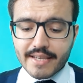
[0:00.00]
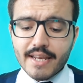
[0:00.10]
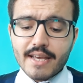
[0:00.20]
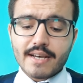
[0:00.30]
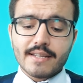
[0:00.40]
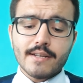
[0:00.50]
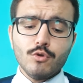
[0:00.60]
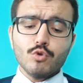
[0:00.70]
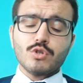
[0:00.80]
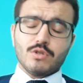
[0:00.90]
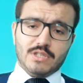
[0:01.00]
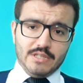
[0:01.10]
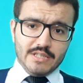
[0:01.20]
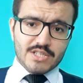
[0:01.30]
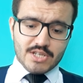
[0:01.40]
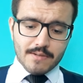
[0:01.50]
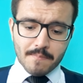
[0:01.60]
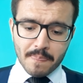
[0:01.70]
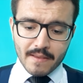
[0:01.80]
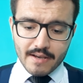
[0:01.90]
Geriye kalanı yurt içi